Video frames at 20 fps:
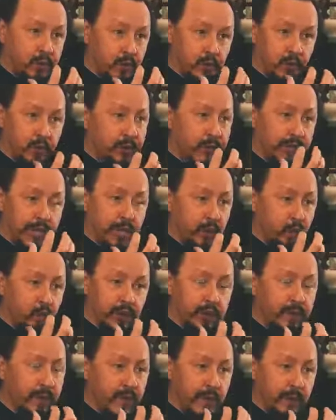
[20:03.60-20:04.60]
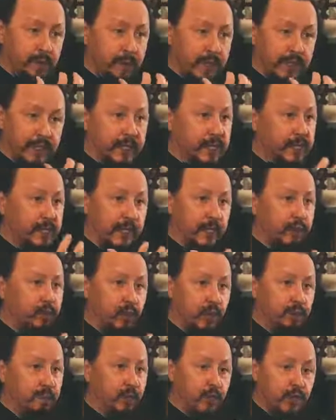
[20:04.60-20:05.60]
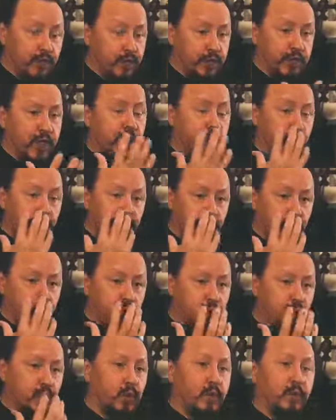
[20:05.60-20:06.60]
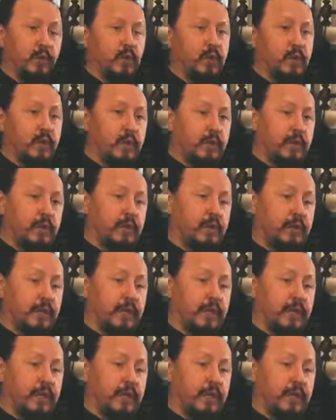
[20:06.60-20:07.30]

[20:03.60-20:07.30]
Вот я говорю, меня это удивляет, поражает кривой почерк, но легко вот э,